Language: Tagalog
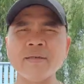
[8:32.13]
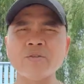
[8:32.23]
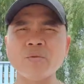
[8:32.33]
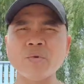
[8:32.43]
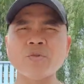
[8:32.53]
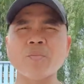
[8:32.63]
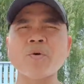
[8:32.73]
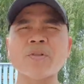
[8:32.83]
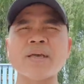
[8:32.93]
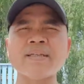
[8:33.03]

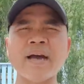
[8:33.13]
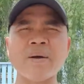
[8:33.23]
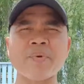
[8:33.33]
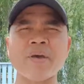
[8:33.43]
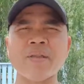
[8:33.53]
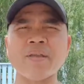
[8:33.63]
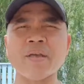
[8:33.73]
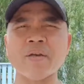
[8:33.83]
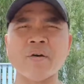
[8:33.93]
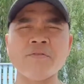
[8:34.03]
sumusuporta sa Happy
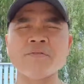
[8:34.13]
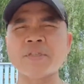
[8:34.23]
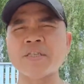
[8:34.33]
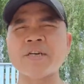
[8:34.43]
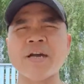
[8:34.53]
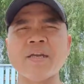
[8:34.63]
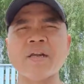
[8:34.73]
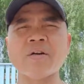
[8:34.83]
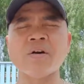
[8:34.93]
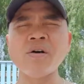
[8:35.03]
Ending Love sa channel
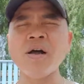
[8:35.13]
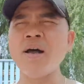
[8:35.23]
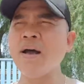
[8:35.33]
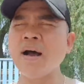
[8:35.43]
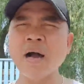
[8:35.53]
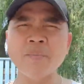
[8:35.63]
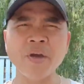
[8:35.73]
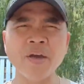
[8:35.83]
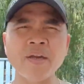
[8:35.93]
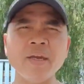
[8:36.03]
ko,
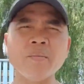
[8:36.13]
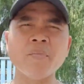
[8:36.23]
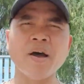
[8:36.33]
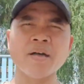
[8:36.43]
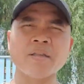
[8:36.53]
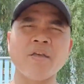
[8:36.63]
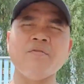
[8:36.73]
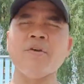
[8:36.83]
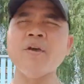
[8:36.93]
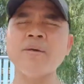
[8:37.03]
Happy Ending Vlog
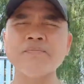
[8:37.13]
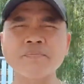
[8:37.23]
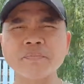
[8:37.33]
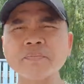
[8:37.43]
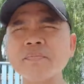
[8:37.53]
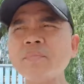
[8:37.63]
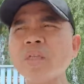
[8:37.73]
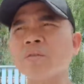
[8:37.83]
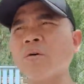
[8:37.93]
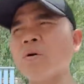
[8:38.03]
TV.
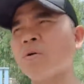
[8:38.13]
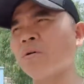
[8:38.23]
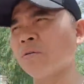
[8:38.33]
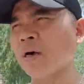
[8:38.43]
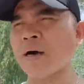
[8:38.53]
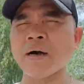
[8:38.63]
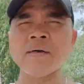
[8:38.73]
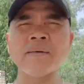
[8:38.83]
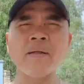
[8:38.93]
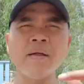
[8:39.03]
So, kung uh,
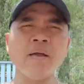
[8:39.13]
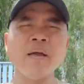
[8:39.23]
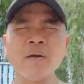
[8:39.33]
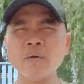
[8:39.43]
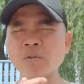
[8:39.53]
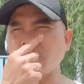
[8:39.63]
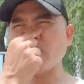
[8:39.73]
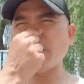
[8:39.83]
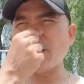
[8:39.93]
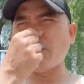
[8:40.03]
gusto
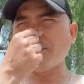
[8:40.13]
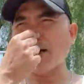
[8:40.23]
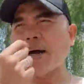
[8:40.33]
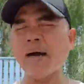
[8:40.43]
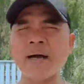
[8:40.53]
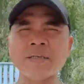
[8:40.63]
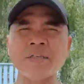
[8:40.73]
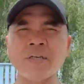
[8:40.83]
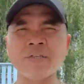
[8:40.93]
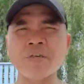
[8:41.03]
nyo ba yung mga
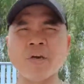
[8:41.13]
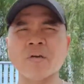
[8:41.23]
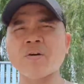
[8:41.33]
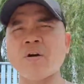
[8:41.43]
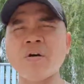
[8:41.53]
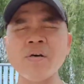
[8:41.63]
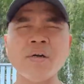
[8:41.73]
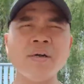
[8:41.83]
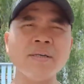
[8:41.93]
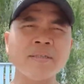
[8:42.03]
sinishare ko,
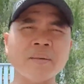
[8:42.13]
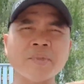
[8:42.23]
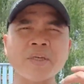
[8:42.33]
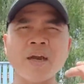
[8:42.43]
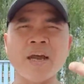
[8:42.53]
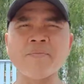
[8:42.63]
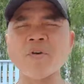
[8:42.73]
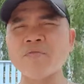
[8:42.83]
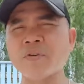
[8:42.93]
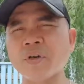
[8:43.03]
subscribe
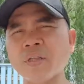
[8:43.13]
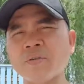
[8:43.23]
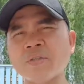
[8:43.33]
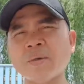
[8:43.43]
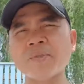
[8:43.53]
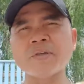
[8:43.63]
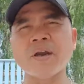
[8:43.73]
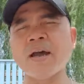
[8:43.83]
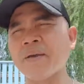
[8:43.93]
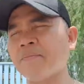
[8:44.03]
don't forget to
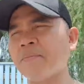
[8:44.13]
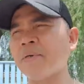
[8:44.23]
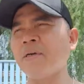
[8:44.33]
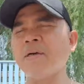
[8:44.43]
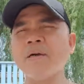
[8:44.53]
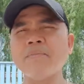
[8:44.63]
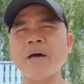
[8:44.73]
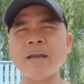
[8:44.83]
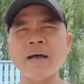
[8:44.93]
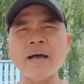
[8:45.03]
subscribe para